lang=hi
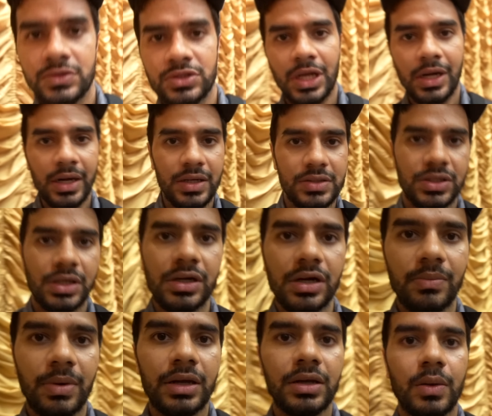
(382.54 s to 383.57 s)
चल रहे हैं चल रहे
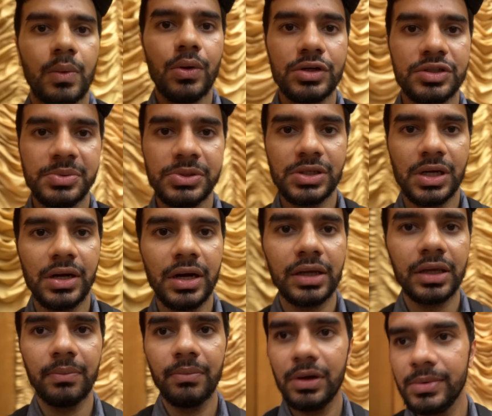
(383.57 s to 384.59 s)
हैं भाई अवार्ड्स भी चल रहे
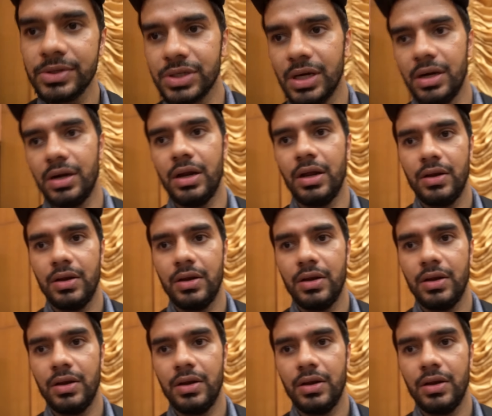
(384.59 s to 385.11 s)
हैं गिम्बल भी चल रहा